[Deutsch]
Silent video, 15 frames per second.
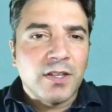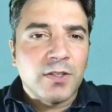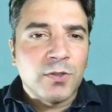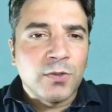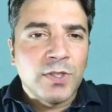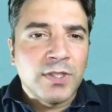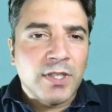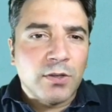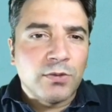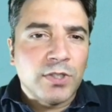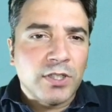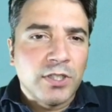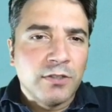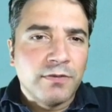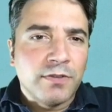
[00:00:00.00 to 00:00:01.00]
So sieht der
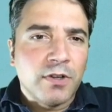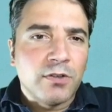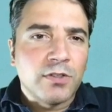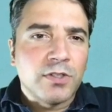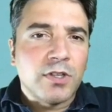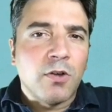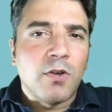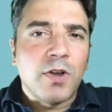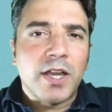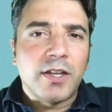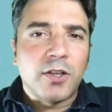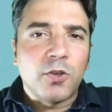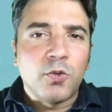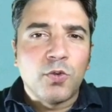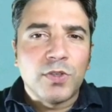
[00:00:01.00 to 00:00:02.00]
Unterkiefer aus, auch
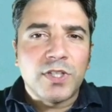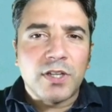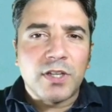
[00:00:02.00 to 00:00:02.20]
eine große